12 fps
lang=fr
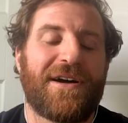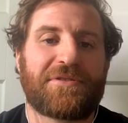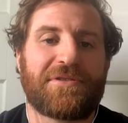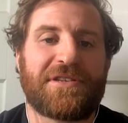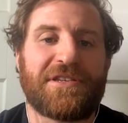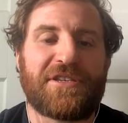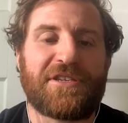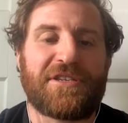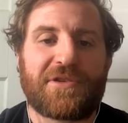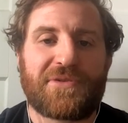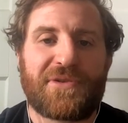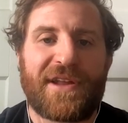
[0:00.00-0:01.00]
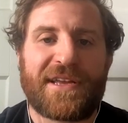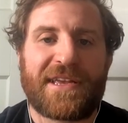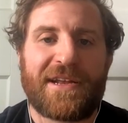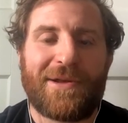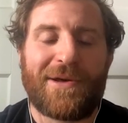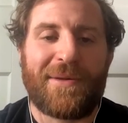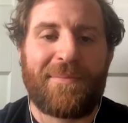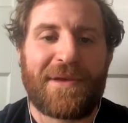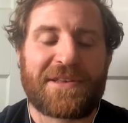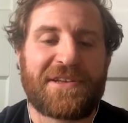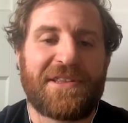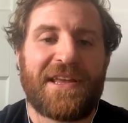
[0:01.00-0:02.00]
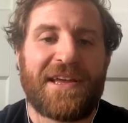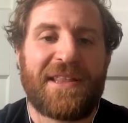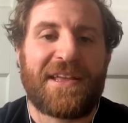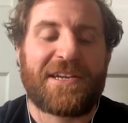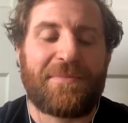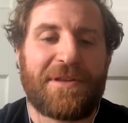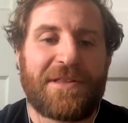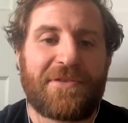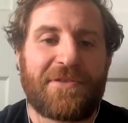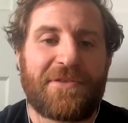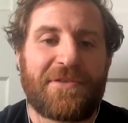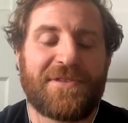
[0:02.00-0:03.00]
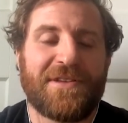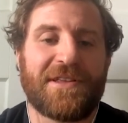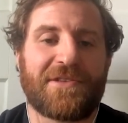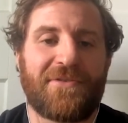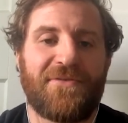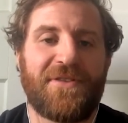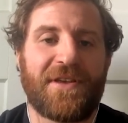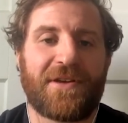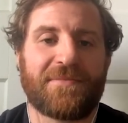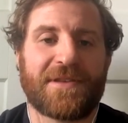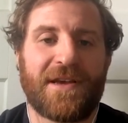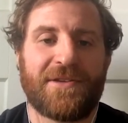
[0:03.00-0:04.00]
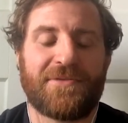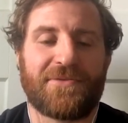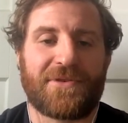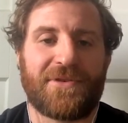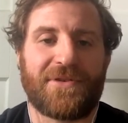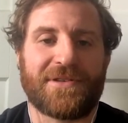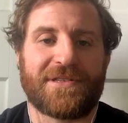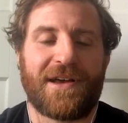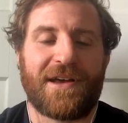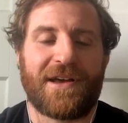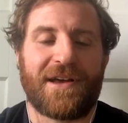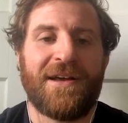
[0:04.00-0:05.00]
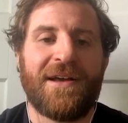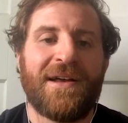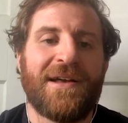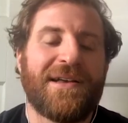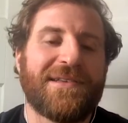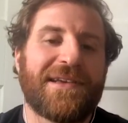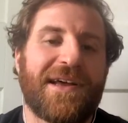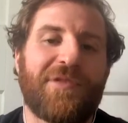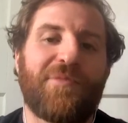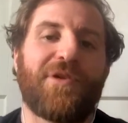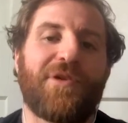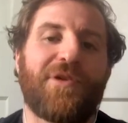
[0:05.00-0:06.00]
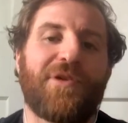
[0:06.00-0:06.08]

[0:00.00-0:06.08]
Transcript: parce que c'est une situation dans laquelle euh, personne n'a jamais été confronté d'être confiné comme ça donc ça ça a demandé